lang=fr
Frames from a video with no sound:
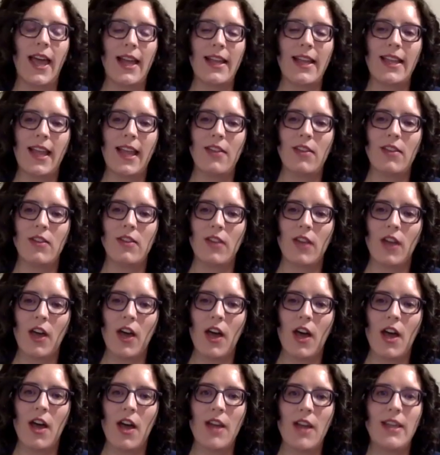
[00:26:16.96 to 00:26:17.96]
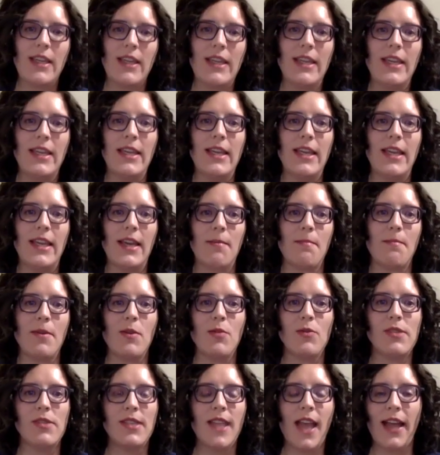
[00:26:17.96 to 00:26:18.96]
de caractère de Dora, qui,
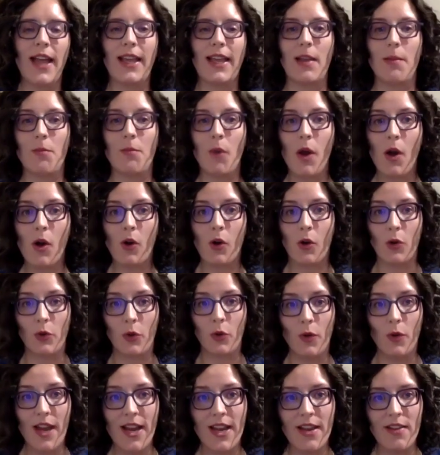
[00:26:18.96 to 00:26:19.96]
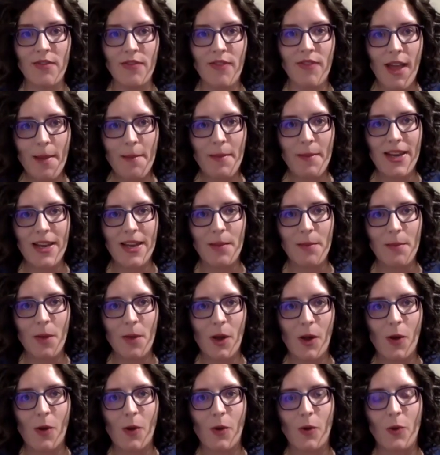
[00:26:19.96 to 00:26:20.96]
mais aussi à quel point on contrôlait les femmes à
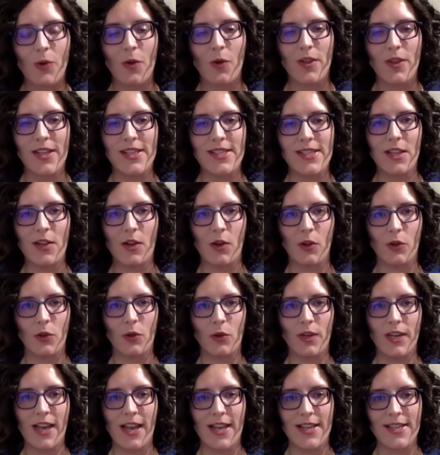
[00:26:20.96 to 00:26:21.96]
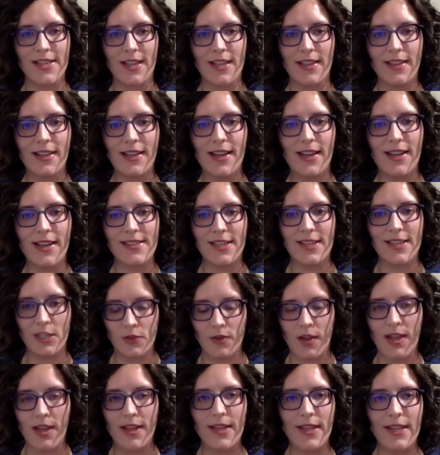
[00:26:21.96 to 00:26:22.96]
l'époque. On, essaie de contrôler la santé, la
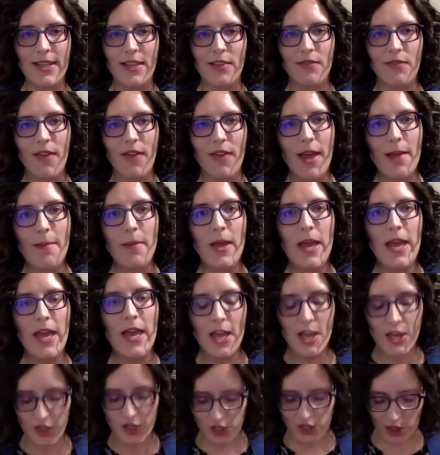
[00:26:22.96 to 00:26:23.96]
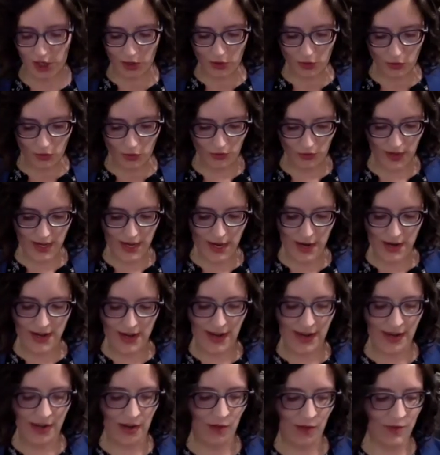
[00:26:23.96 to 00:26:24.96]
sexualité des femmes. J'ai retrouvé
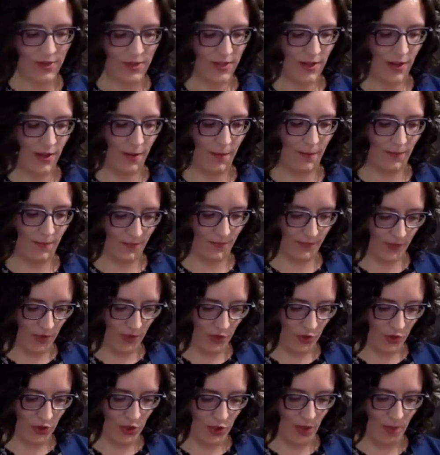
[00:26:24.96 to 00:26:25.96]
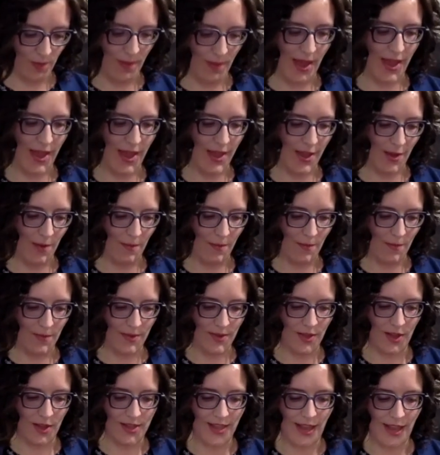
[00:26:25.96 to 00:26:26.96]
une annonce, euh, justement, euh,
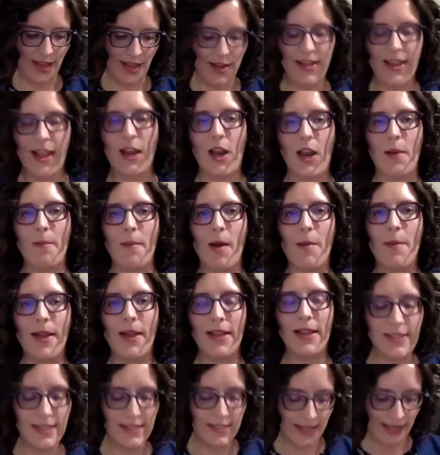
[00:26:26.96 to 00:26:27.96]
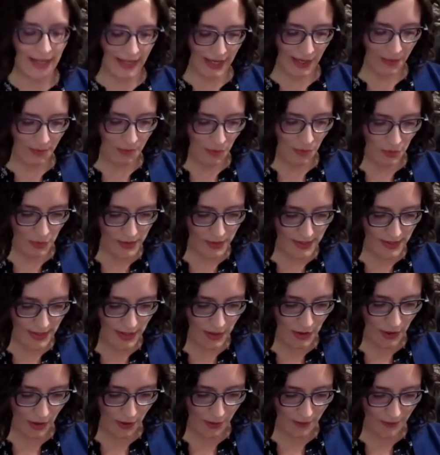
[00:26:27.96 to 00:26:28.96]
dans, dans le roman, on parle d'hystérie, puis
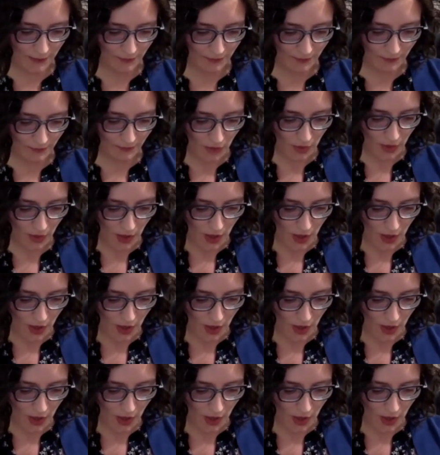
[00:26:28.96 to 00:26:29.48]
aussi de